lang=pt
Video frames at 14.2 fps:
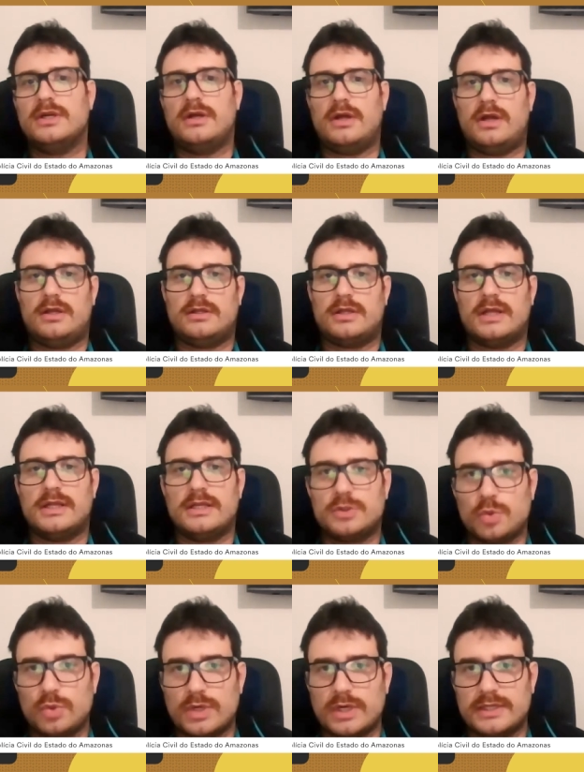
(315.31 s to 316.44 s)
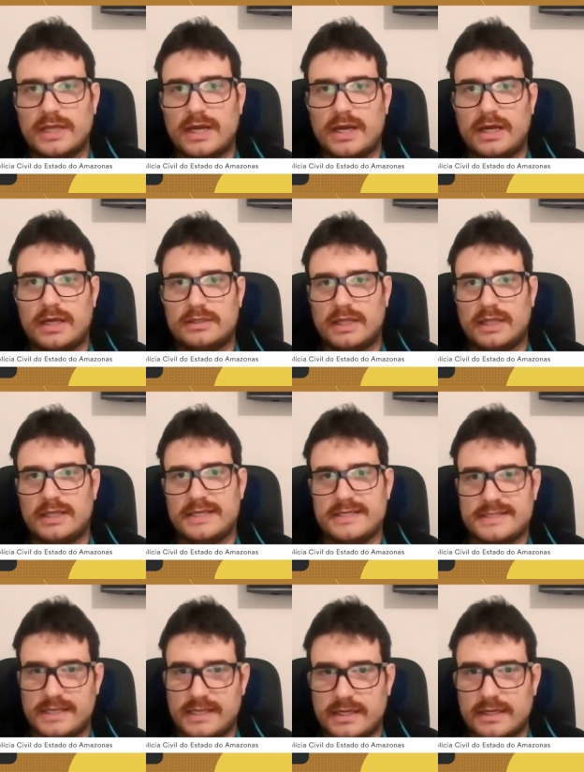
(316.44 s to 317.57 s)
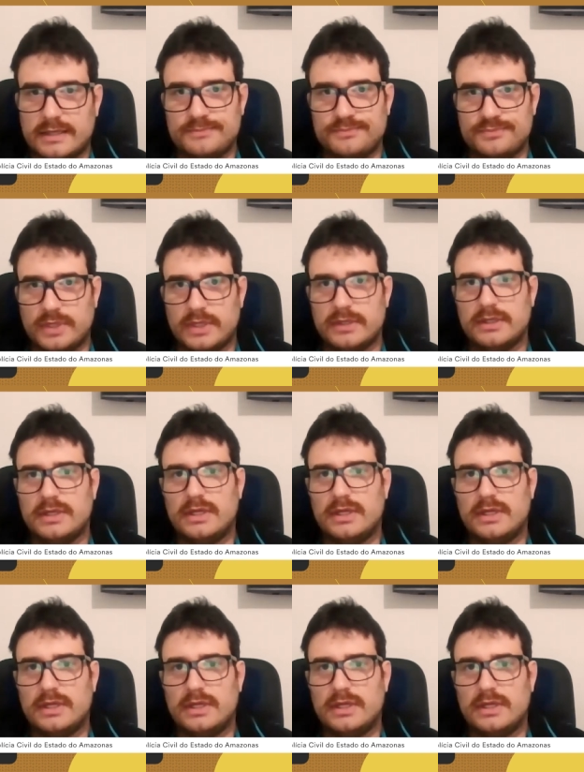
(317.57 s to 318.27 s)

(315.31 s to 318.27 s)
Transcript: eh, na leitura da, da lei seca, né?